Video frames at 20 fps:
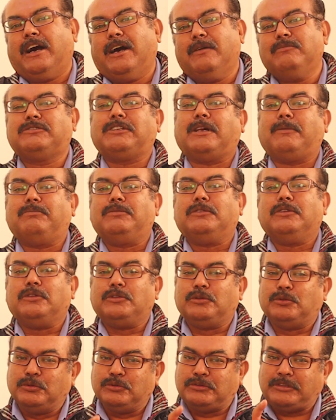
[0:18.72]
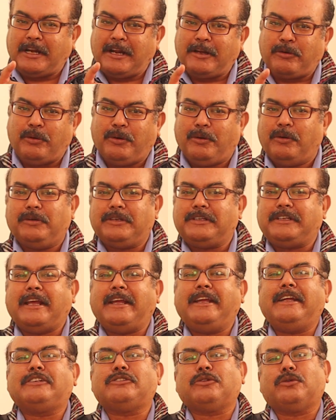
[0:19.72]
हम सब दूसरे को
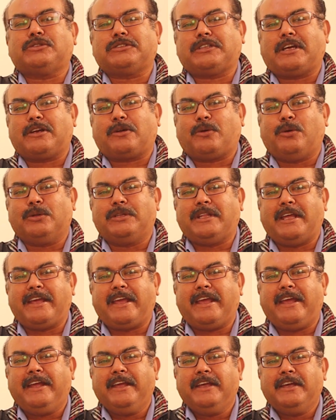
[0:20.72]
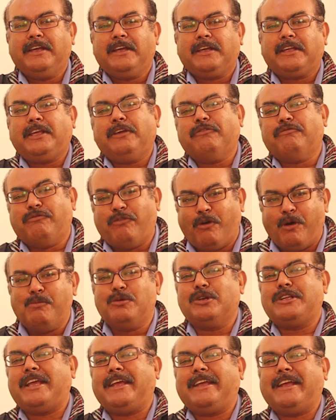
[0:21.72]
यही सोचकर खो देंगे कि वो
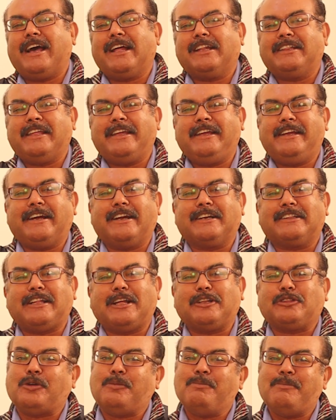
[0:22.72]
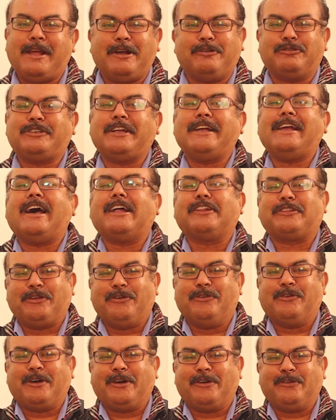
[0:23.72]
मुझे याद नहीं करता तो मैं उसे याद
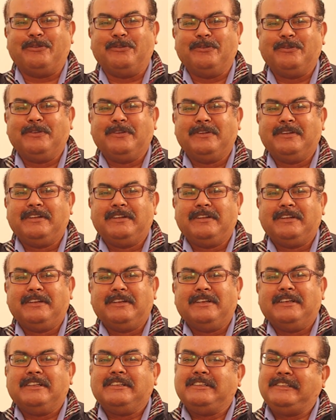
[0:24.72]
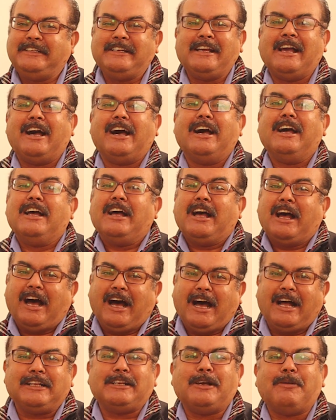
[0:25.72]
क्यों करूं जी हां
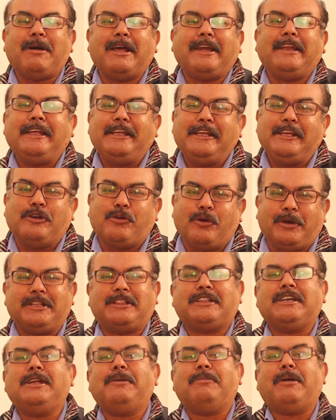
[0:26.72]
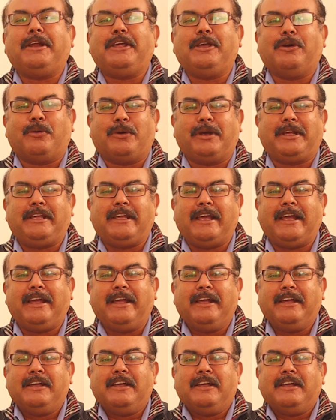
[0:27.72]
आज हमारी ईगो इतनी बड़ी हो गई
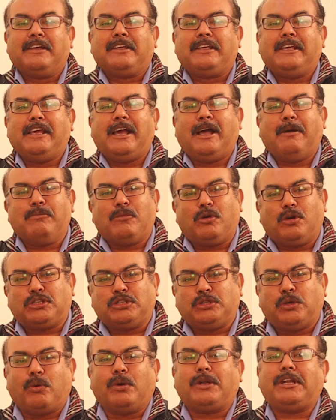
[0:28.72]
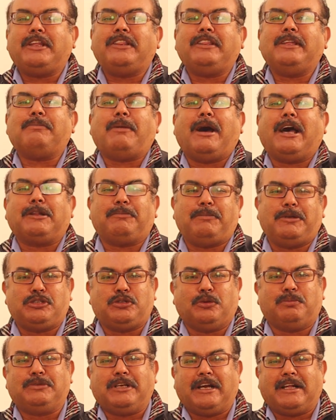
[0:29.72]
है कि हमको छोटी सी बात भी
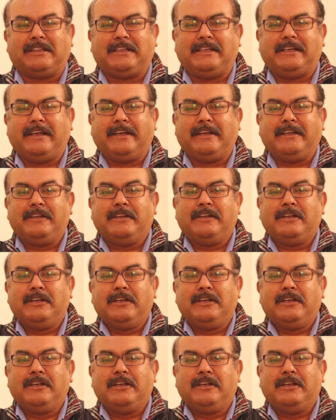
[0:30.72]
चुप जाती है